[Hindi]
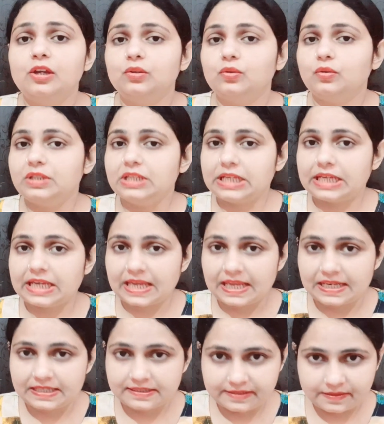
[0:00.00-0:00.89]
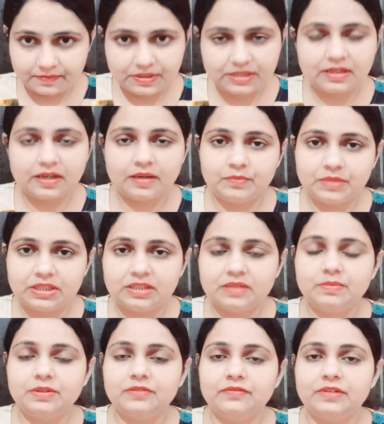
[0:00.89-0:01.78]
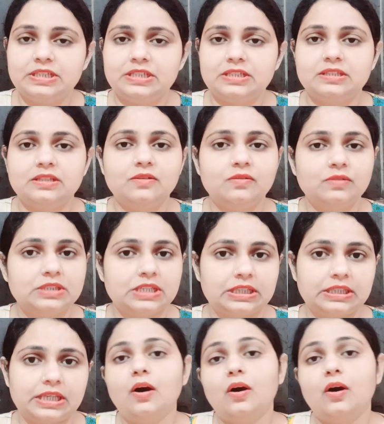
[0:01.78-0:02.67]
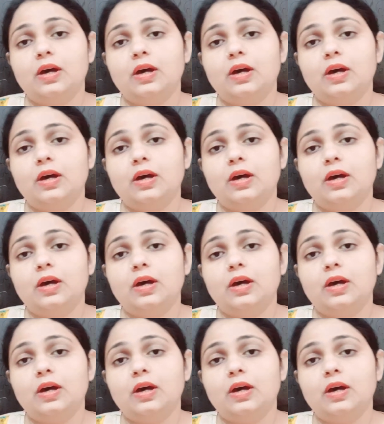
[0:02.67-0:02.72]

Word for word: तो ये कैल्शियम की कमी की भी वजह से हो जाता है